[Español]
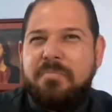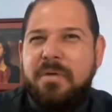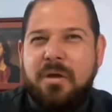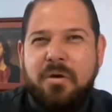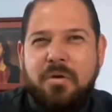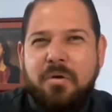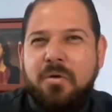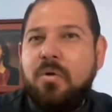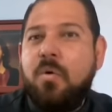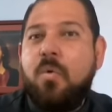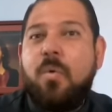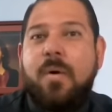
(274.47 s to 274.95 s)

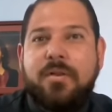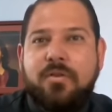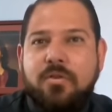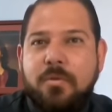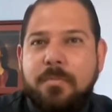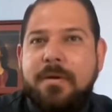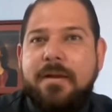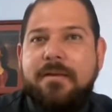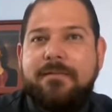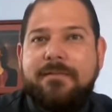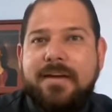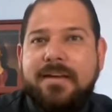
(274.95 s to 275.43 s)
pero
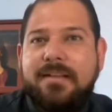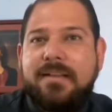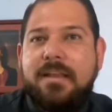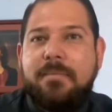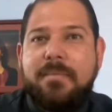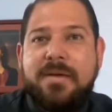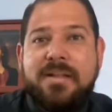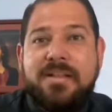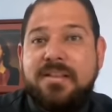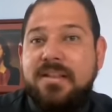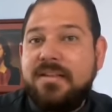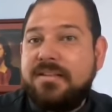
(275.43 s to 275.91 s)
cuando
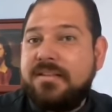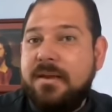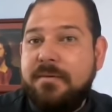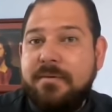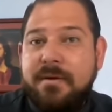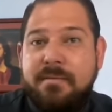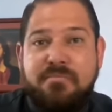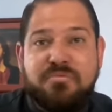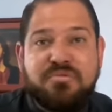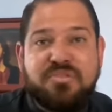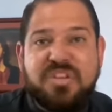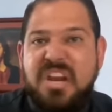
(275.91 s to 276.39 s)
perfectamente
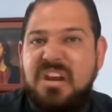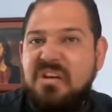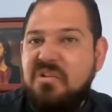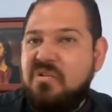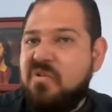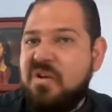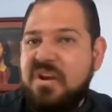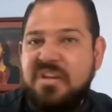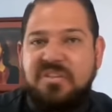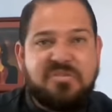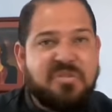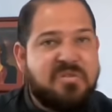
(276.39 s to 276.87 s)
sabemos que el
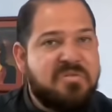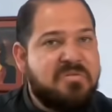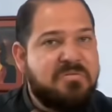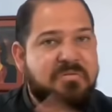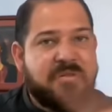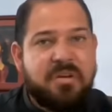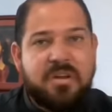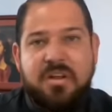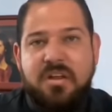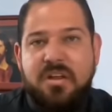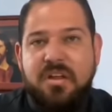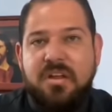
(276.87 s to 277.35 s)

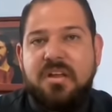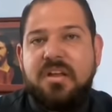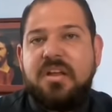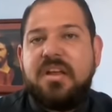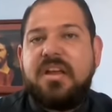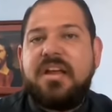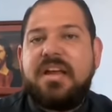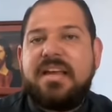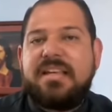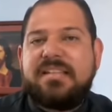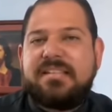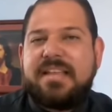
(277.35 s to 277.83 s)
corazón
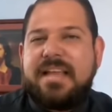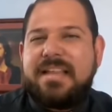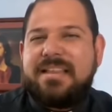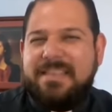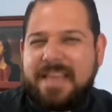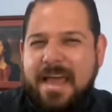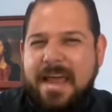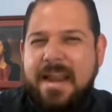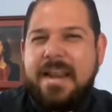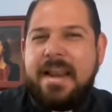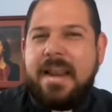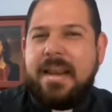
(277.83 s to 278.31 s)

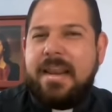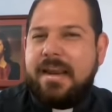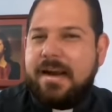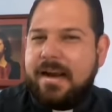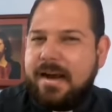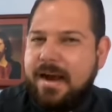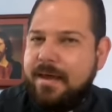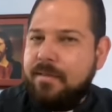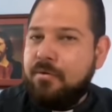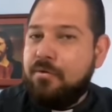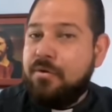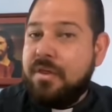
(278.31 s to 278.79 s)
está tan
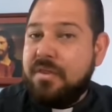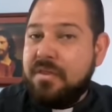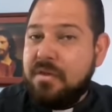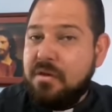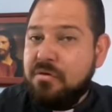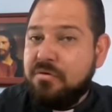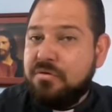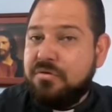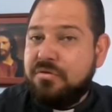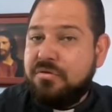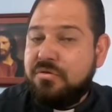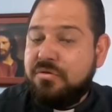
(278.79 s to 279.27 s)
alejado de
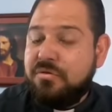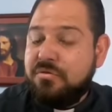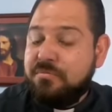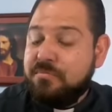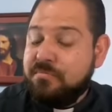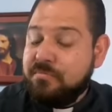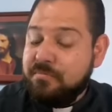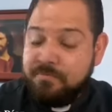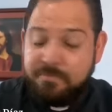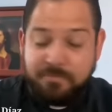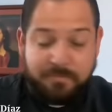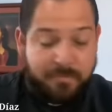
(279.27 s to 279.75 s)
Dios.